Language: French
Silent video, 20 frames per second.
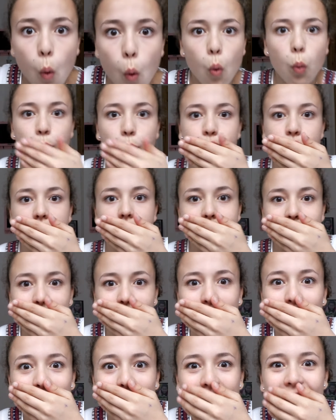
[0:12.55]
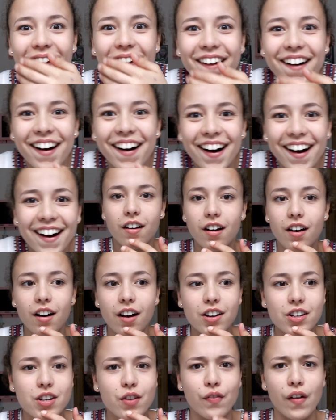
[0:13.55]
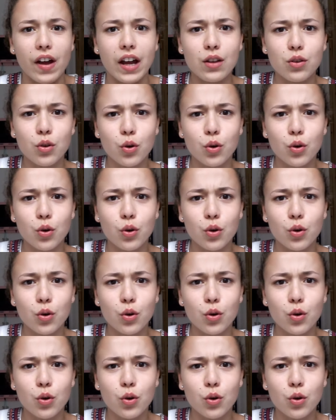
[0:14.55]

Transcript: Oh punaise. Oh, j'ai fait un rire de